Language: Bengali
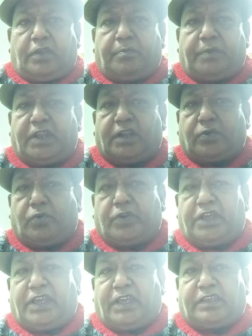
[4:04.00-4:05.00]
বের
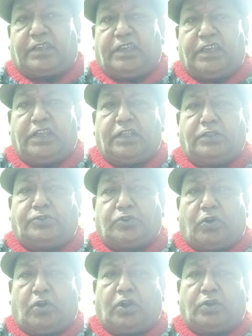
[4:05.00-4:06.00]
করে কিল
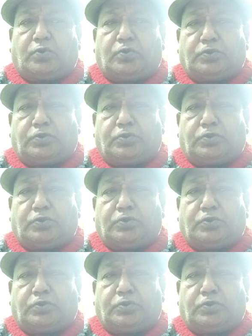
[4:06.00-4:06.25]
চর